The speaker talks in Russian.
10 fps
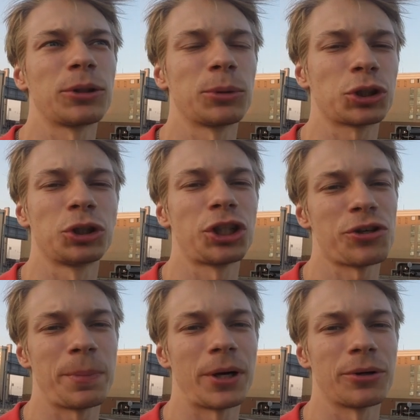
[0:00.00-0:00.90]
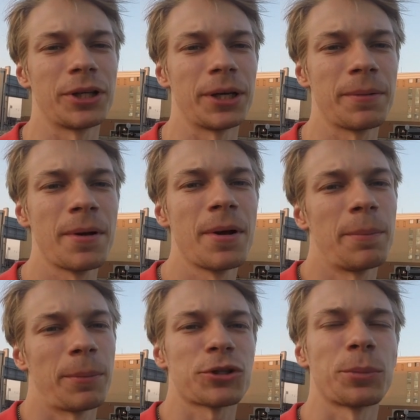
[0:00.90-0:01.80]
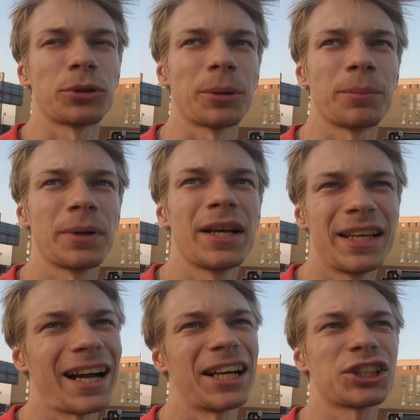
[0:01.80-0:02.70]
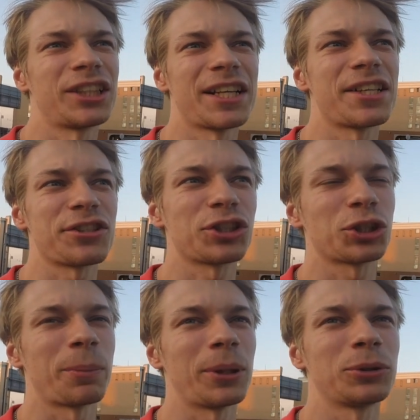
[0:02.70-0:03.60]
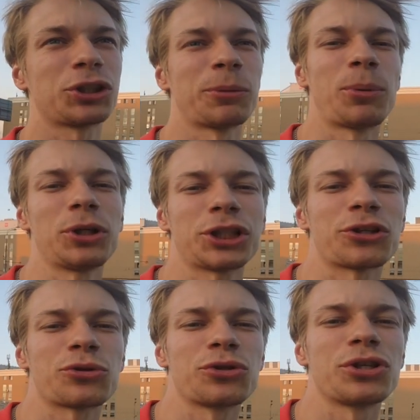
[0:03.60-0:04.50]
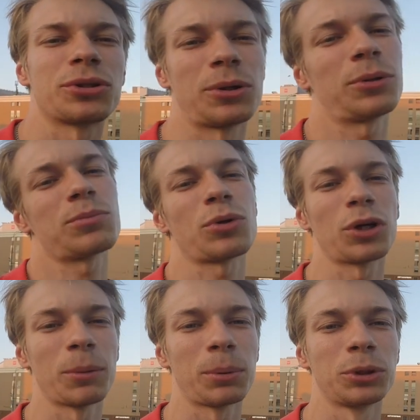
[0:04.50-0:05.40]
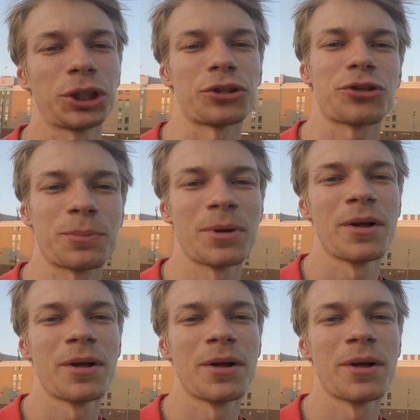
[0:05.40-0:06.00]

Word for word: я думаю, что через пару дней. Посмотрим. Я, конечно, надеялся, что получится больше отсудить, но сколько получилось.